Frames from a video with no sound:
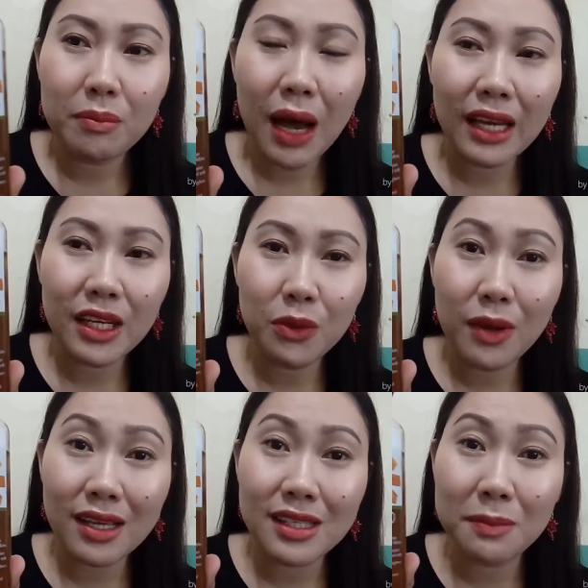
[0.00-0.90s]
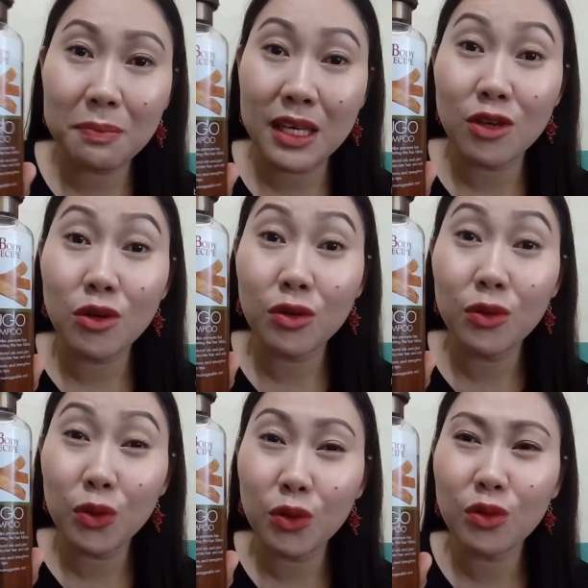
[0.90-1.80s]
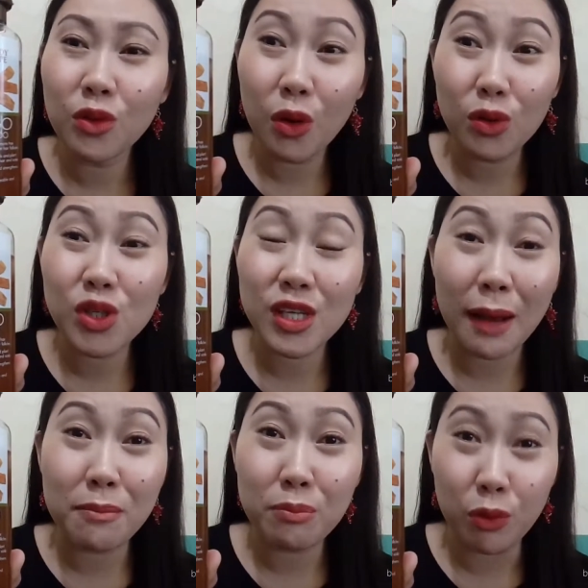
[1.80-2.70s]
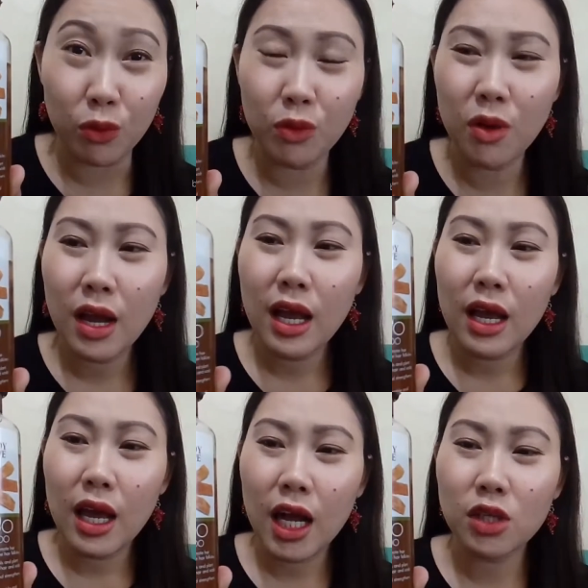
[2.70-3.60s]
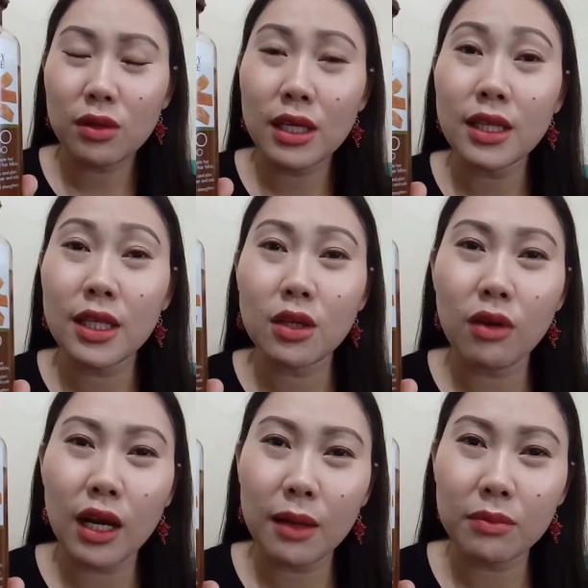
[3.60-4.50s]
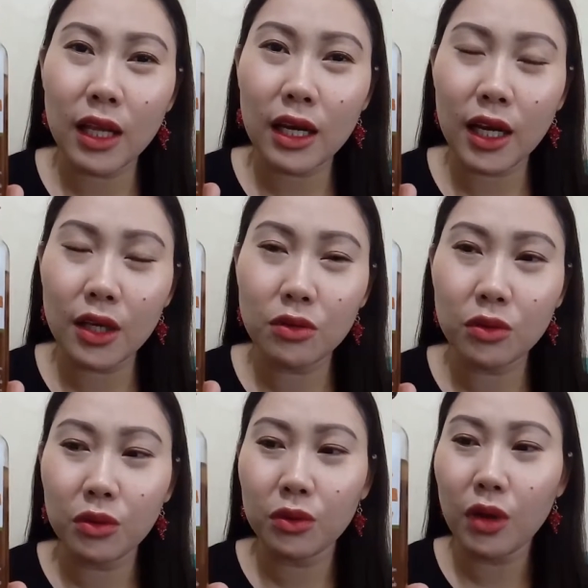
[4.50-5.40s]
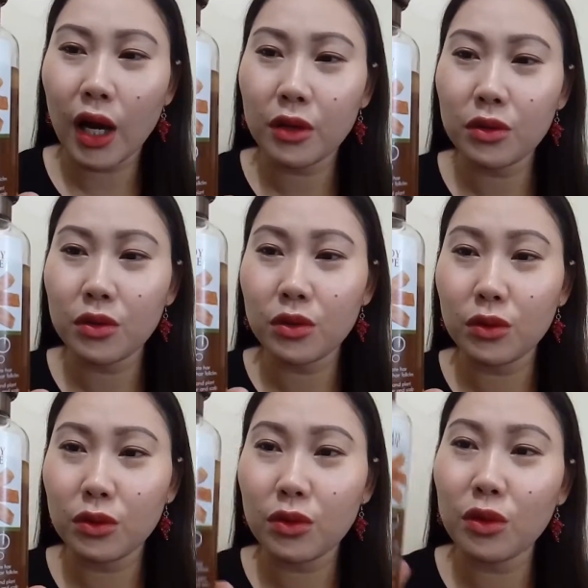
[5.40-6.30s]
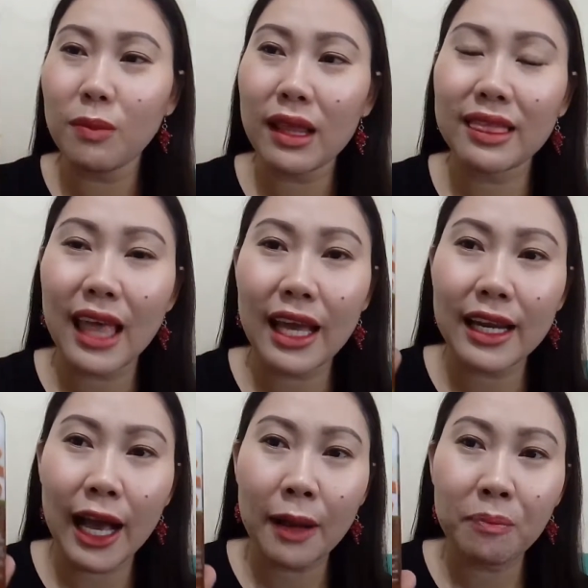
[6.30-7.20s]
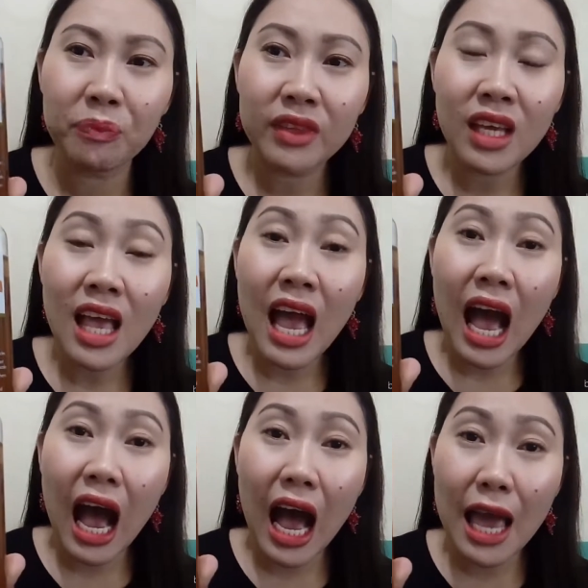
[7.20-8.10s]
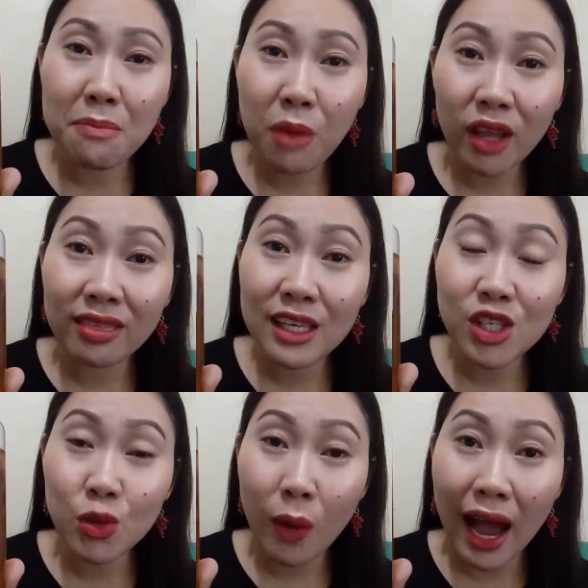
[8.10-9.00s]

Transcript: Body Recipe Go Go Shampoo Actually, hindi ko alam talaga yung go, ano yung GoGo. But then, um, I bought this